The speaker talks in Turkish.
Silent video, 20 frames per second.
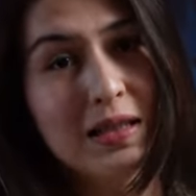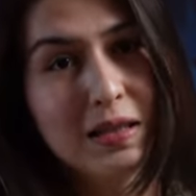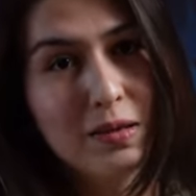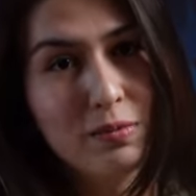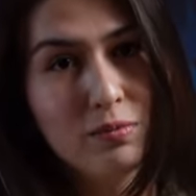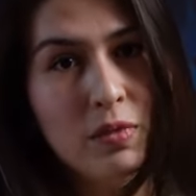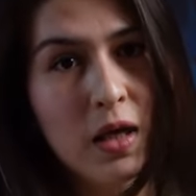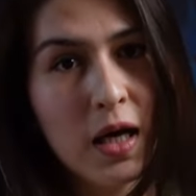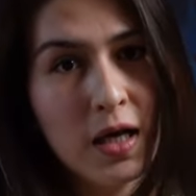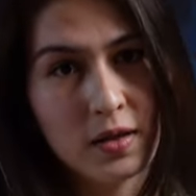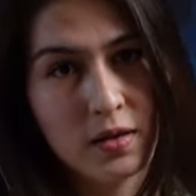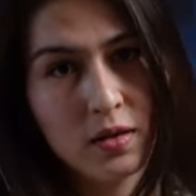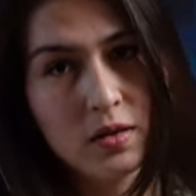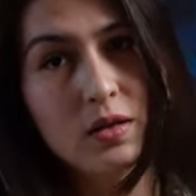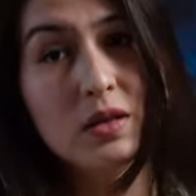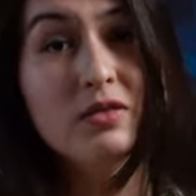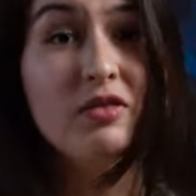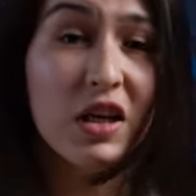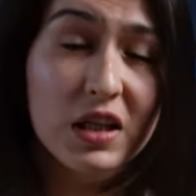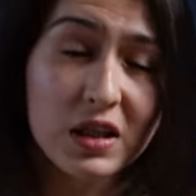kimler
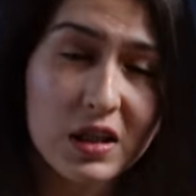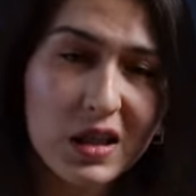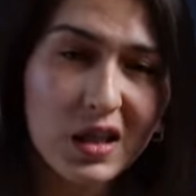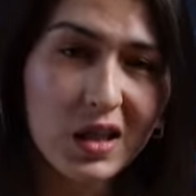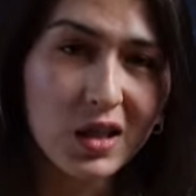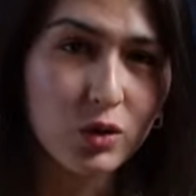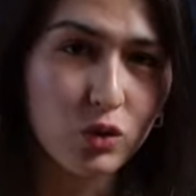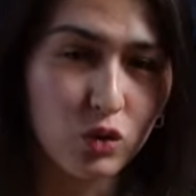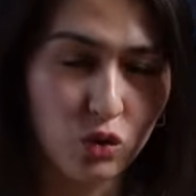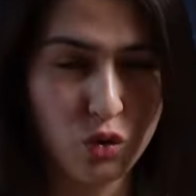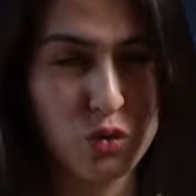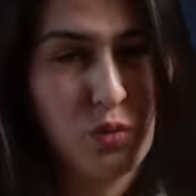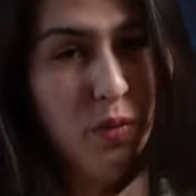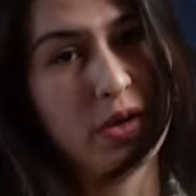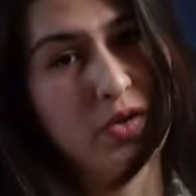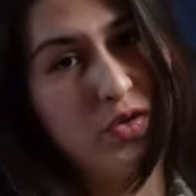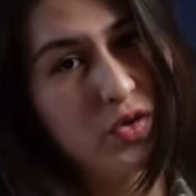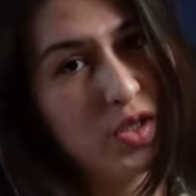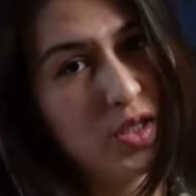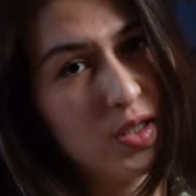ve niye düşük
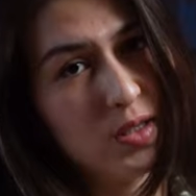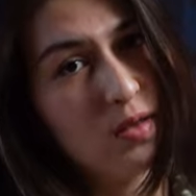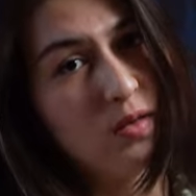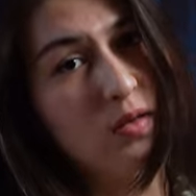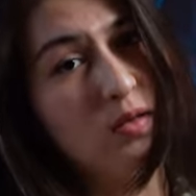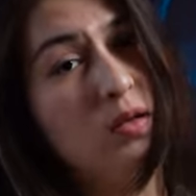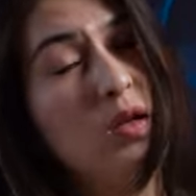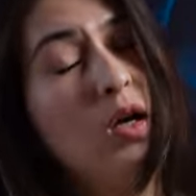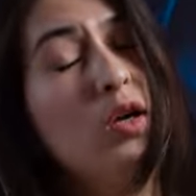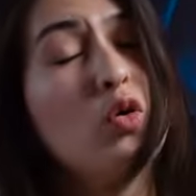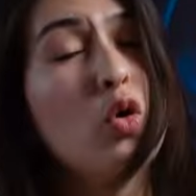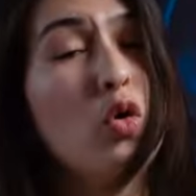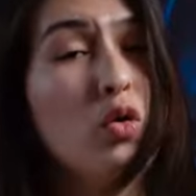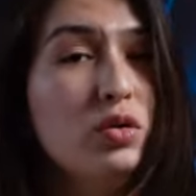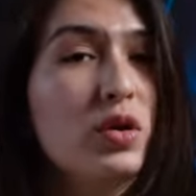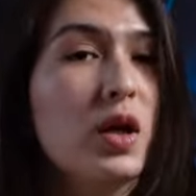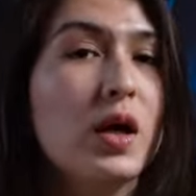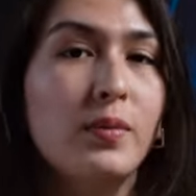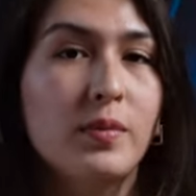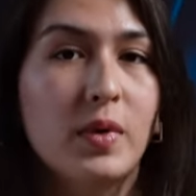maaş kazanırlar
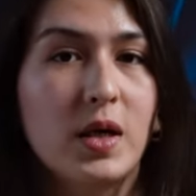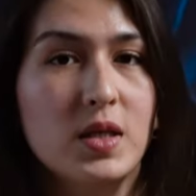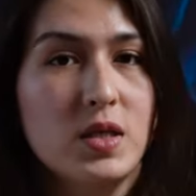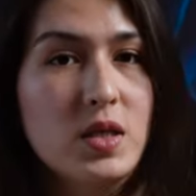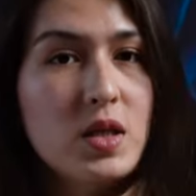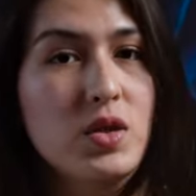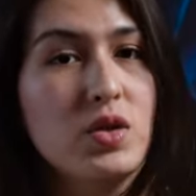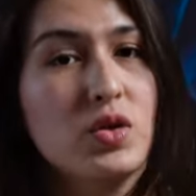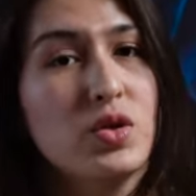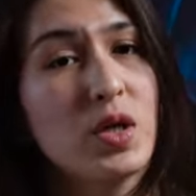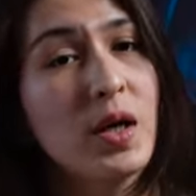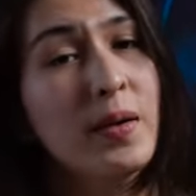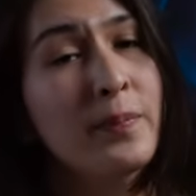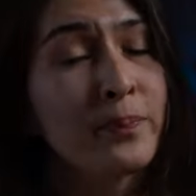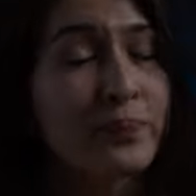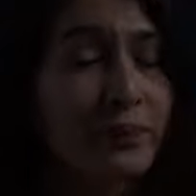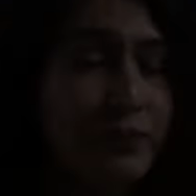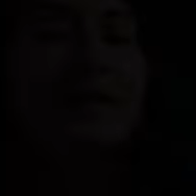ondan bahsedeceğim.